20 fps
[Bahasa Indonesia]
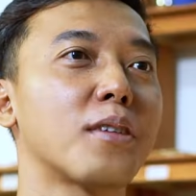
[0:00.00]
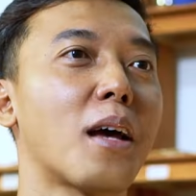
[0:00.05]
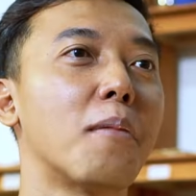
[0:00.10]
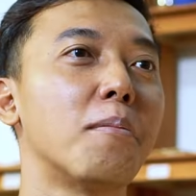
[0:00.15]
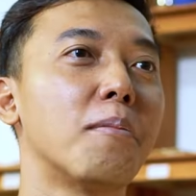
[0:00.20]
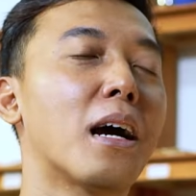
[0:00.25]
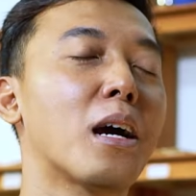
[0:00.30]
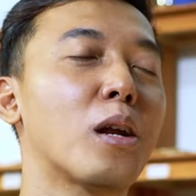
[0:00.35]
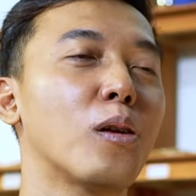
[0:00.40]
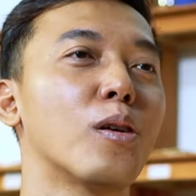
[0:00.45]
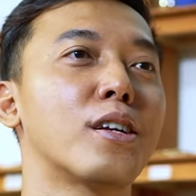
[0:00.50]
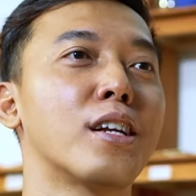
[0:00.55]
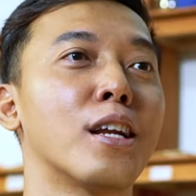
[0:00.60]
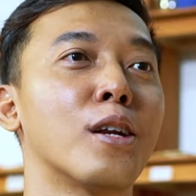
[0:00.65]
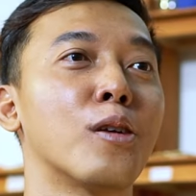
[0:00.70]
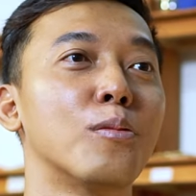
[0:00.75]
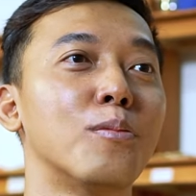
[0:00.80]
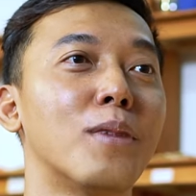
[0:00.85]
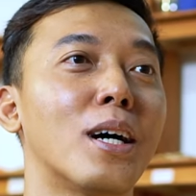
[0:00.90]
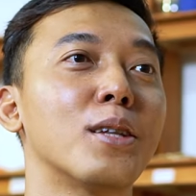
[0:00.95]
sampah keluar
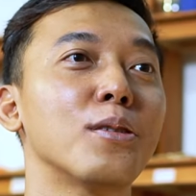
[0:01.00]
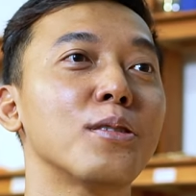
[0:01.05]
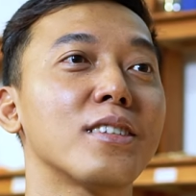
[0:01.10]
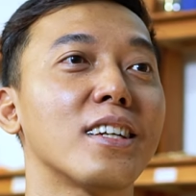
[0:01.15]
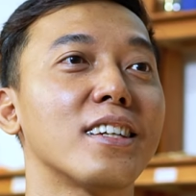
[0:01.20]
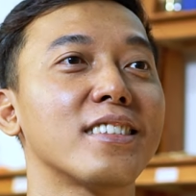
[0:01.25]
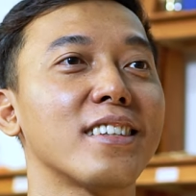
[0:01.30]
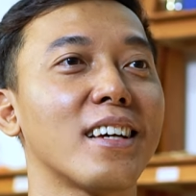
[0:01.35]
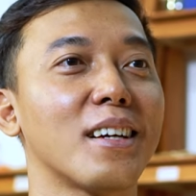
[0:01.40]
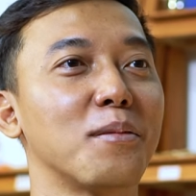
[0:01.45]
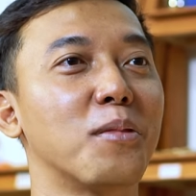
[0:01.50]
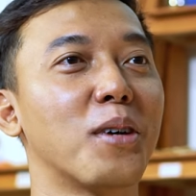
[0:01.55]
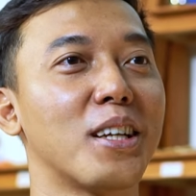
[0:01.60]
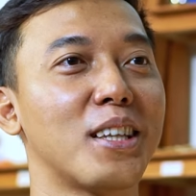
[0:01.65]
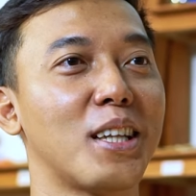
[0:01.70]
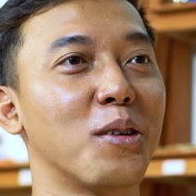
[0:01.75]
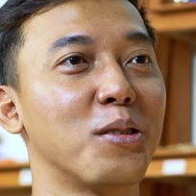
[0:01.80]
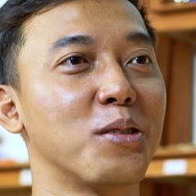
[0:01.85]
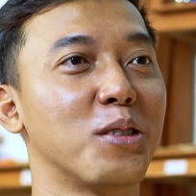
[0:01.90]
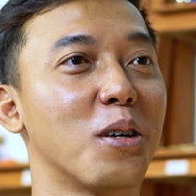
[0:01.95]
dari rumah tuh selesai bukan
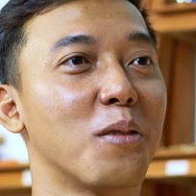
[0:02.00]
tanggung